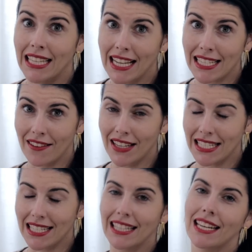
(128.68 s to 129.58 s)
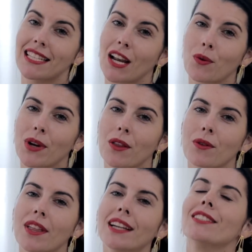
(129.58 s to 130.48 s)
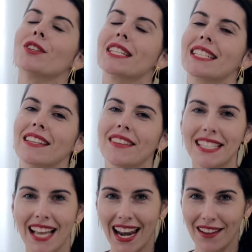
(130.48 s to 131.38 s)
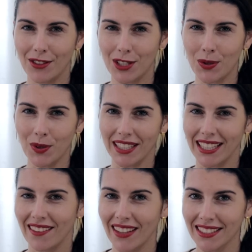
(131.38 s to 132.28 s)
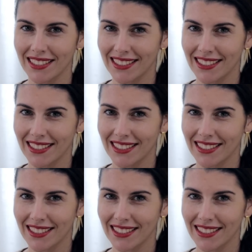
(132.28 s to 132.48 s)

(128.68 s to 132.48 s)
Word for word: Y ya sabéis, si tenéis alguna duda, nos escribís a la Beauty School de Telva.